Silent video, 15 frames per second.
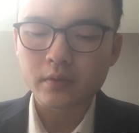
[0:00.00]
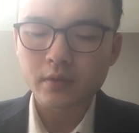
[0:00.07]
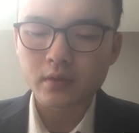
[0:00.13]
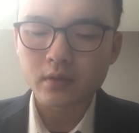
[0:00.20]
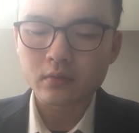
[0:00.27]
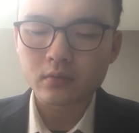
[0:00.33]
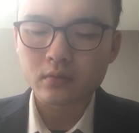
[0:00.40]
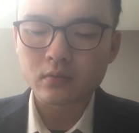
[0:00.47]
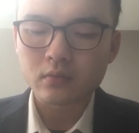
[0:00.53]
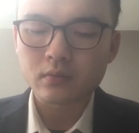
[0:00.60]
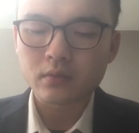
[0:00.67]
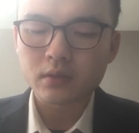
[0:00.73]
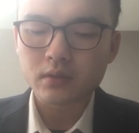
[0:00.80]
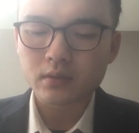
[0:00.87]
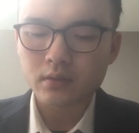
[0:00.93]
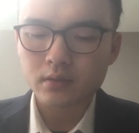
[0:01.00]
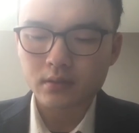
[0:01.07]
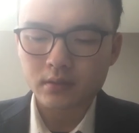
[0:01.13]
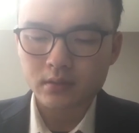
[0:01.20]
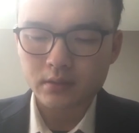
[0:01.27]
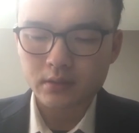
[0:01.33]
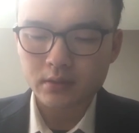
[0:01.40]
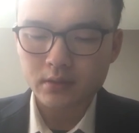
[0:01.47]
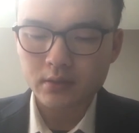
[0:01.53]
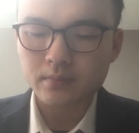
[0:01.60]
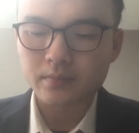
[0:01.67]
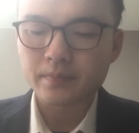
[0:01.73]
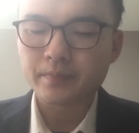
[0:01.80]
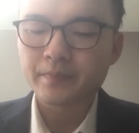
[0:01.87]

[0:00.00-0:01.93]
米ドルに達し、